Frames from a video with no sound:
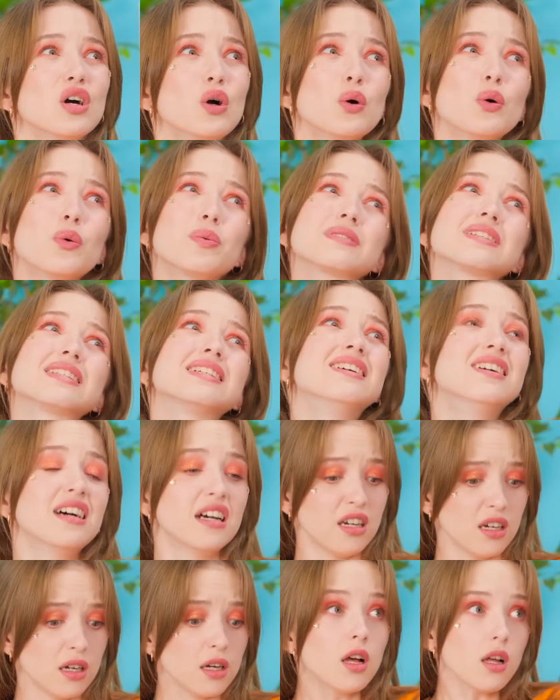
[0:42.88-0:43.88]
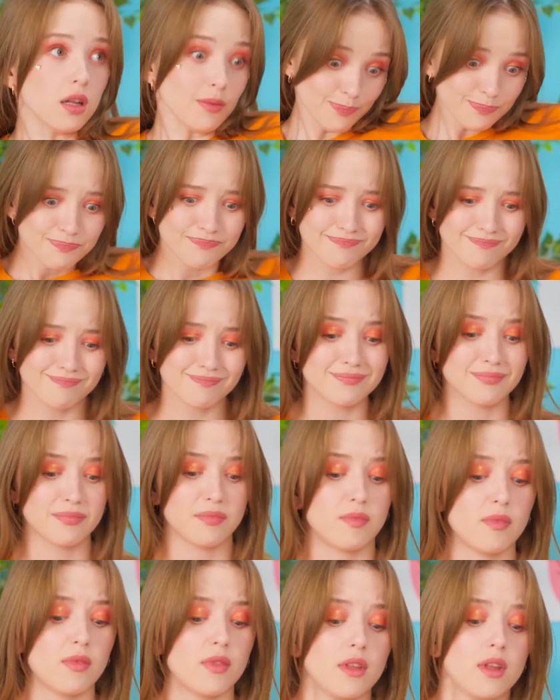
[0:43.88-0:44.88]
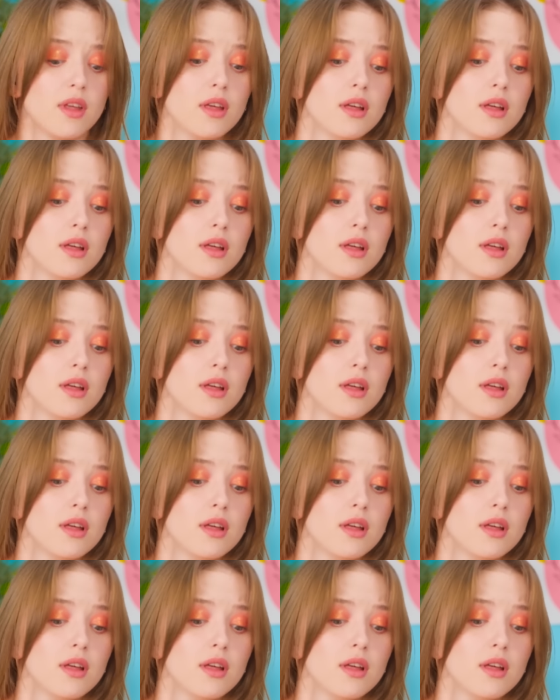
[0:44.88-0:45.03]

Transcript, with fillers: Maaf ya, biar ku bantu.